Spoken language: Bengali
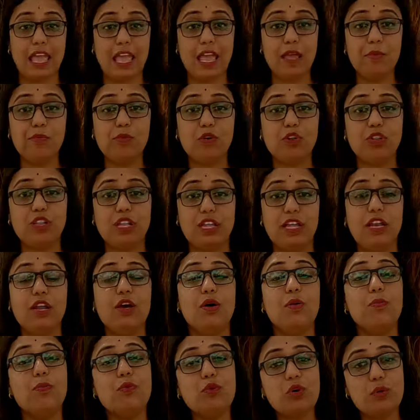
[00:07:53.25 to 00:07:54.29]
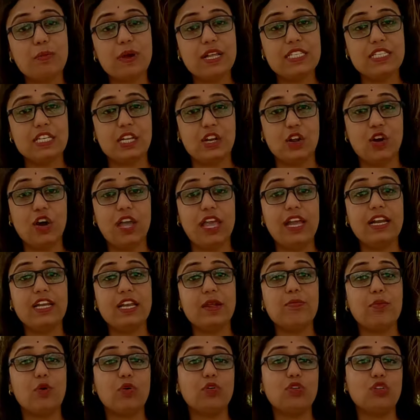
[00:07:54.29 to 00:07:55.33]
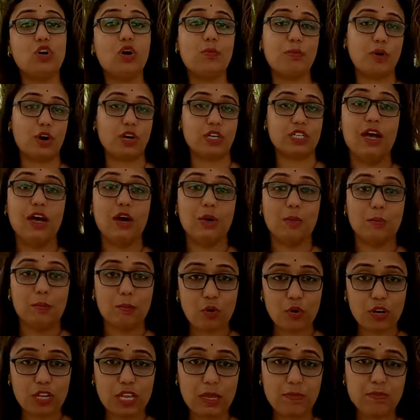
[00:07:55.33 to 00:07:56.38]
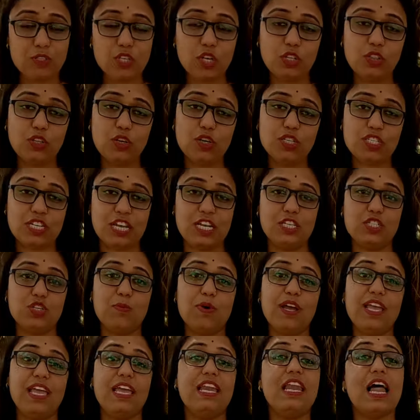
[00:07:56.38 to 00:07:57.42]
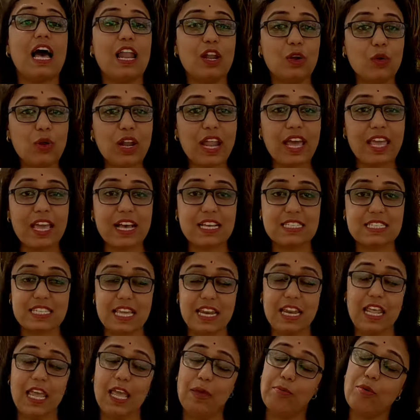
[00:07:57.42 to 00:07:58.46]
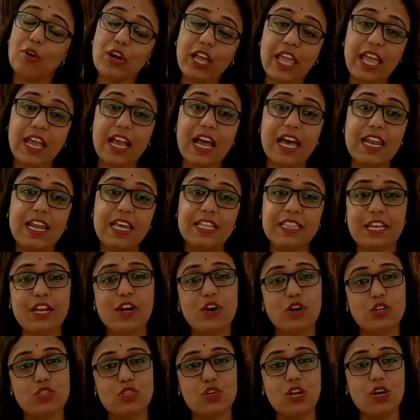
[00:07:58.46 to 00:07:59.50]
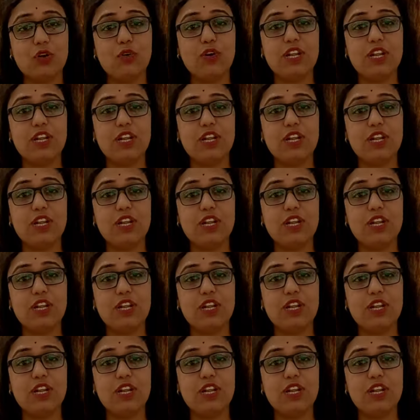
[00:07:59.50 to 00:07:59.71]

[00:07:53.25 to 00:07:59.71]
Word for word: এই মন্দির পূর্বে ছিল একটি বৌদ্ধ মঠ বঙ্কিমচন্দ্র সেই সময় লালগোলায় আসতেন এবং এখানেই তিনি রচনা